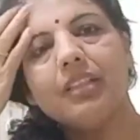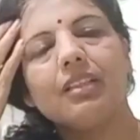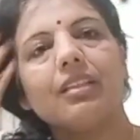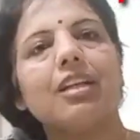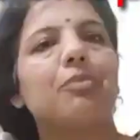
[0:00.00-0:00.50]

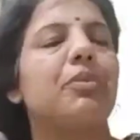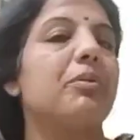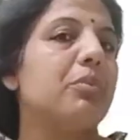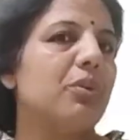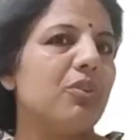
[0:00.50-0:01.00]
गर्मी
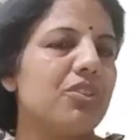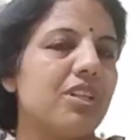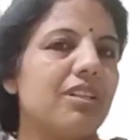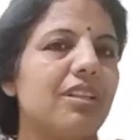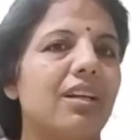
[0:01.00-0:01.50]
बहुत
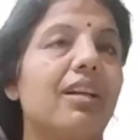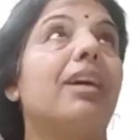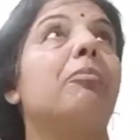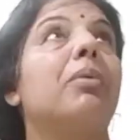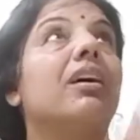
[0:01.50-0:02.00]
ज़्यादा है
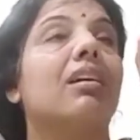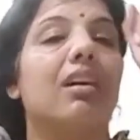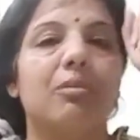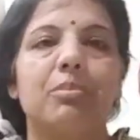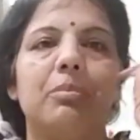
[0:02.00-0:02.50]

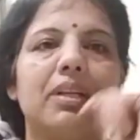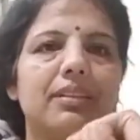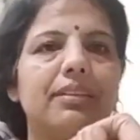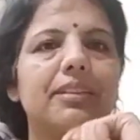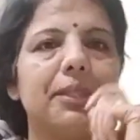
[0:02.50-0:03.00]
पंखा भी
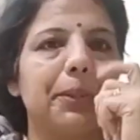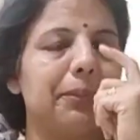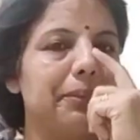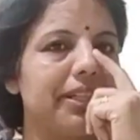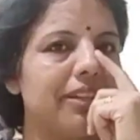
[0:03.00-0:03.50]
बंद की हूँ कि